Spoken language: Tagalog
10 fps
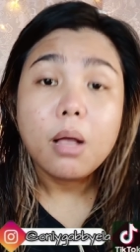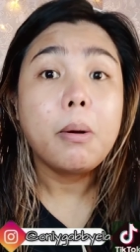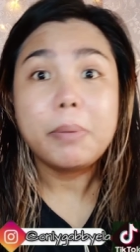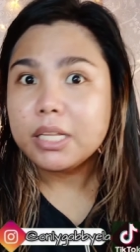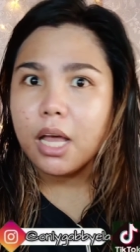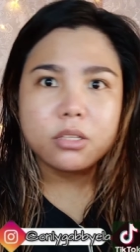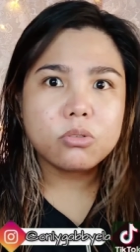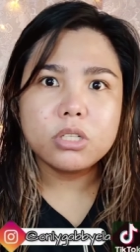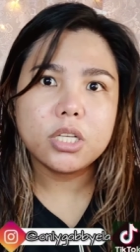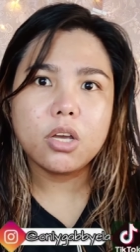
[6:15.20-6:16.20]

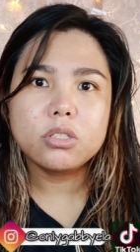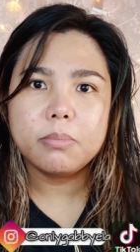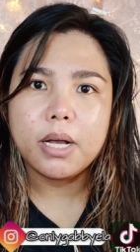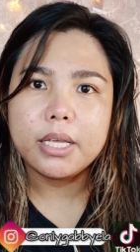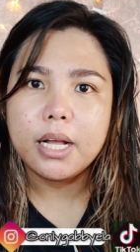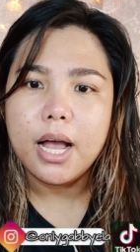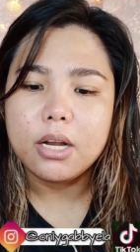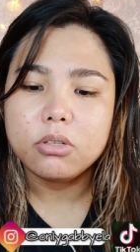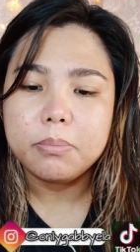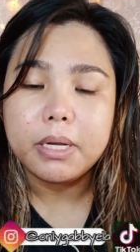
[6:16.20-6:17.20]
babalitaan ko ulit kayo sa mga ilang
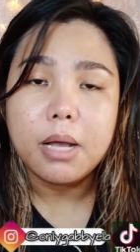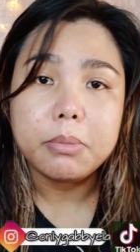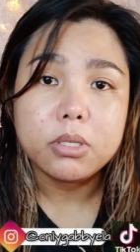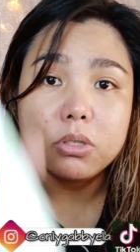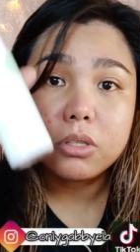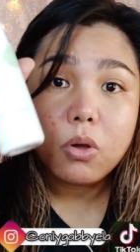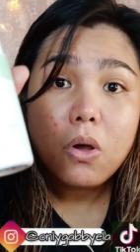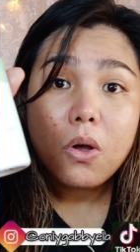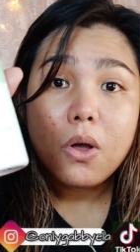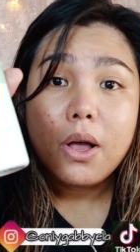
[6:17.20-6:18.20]
araw na paggamit ko
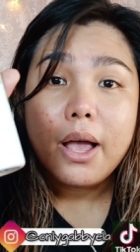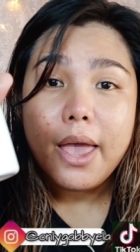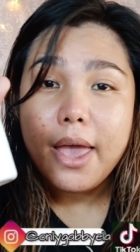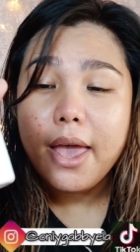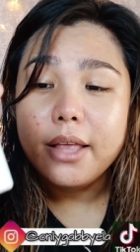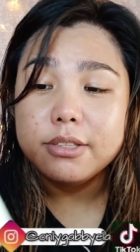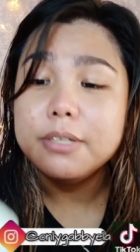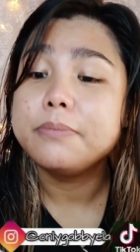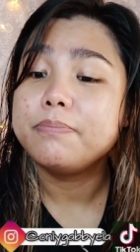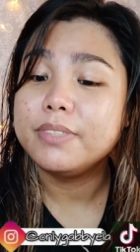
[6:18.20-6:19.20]
nito. And
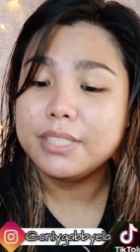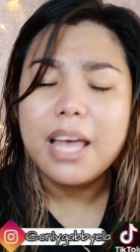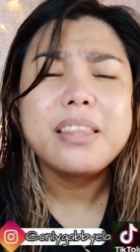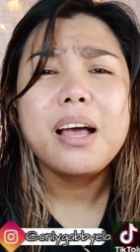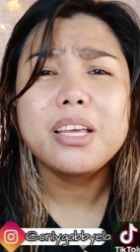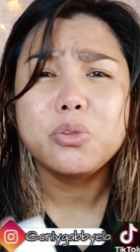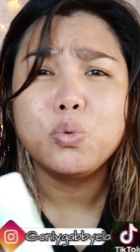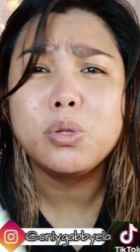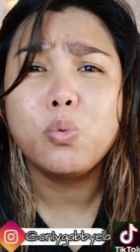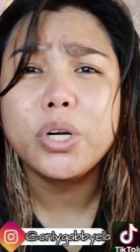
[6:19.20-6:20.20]
sana it
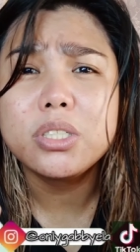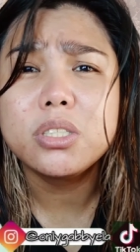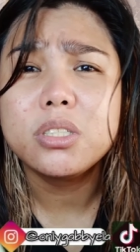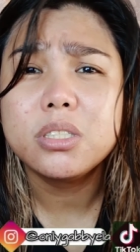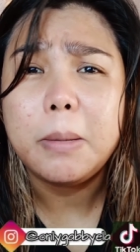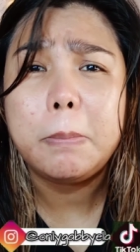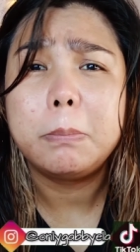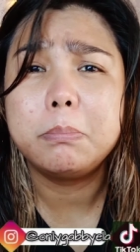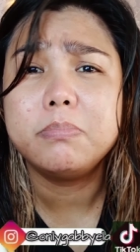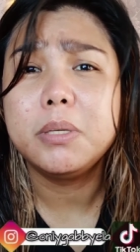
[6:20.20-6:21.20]
will work sa,
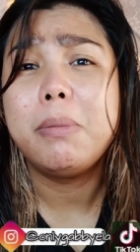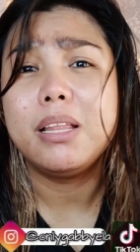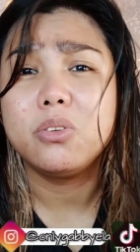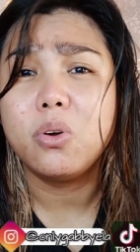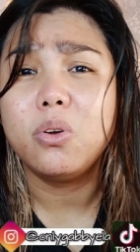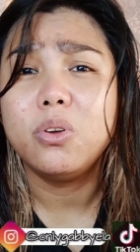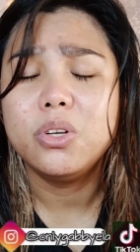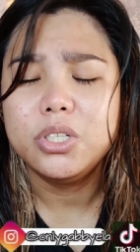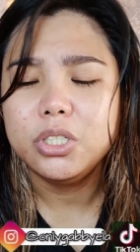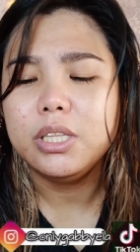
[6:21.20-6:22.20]
sa balat ko.
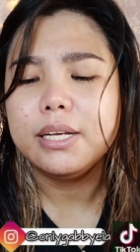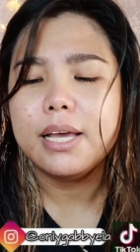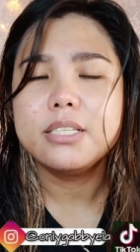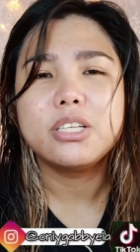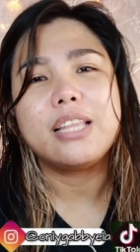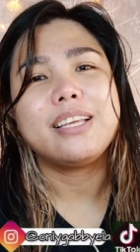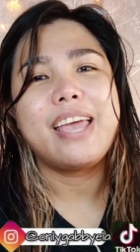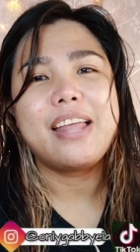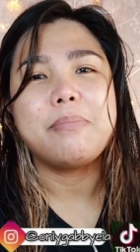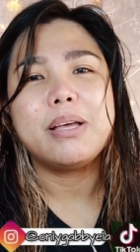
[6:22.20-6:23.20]
Yan lang guys, at
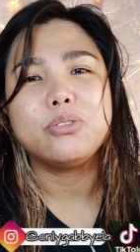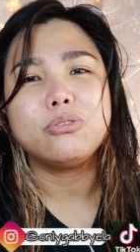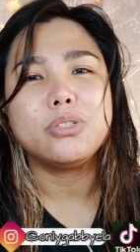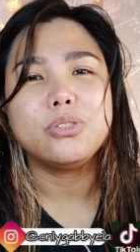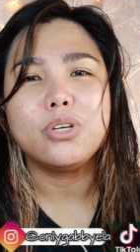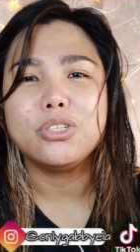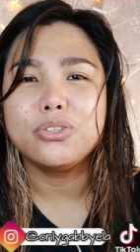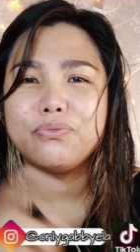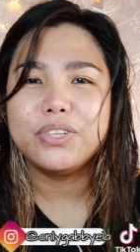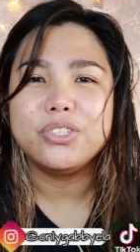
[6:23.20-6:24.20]
kaya naman kung nagustuhan
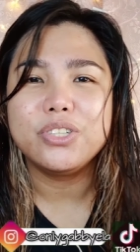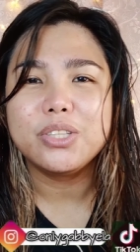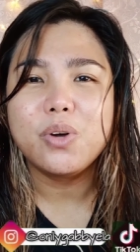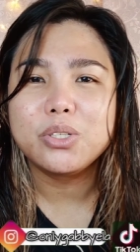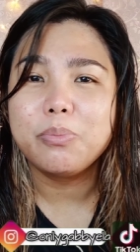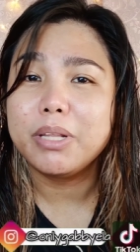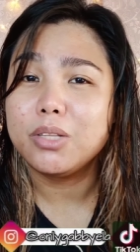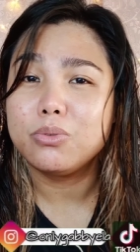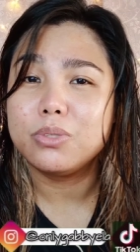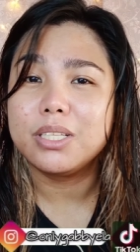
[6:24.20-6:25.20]
nyo itong video na to at kung may
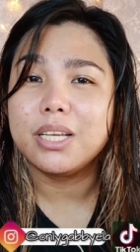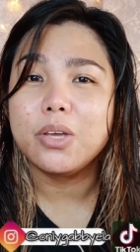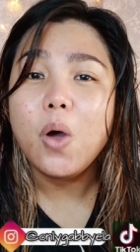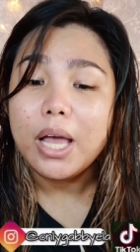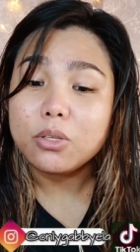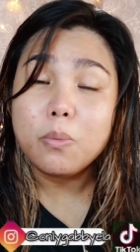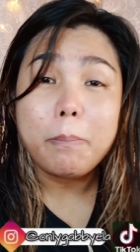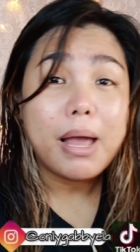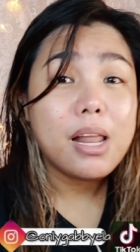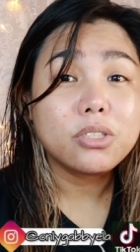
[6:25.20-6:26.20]
natutunan kayo at
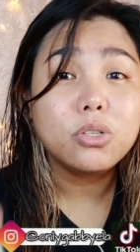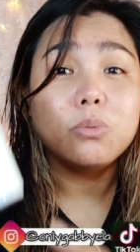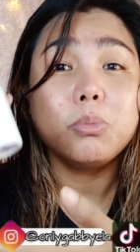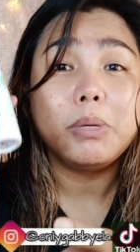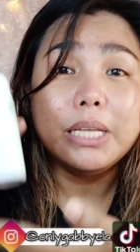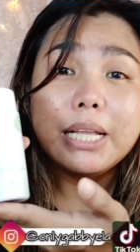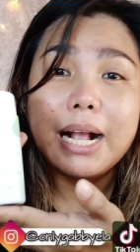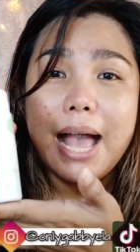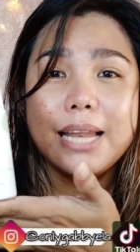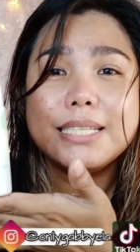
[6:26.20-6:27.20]
kung balak nyo bumili
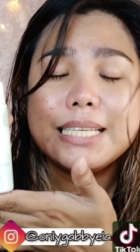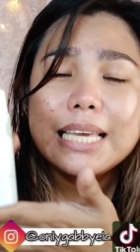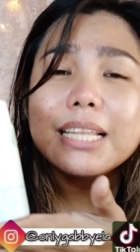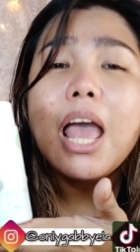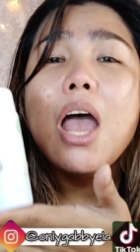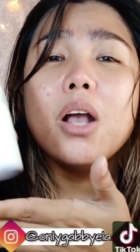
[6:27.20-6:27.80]
ng Kali Skin,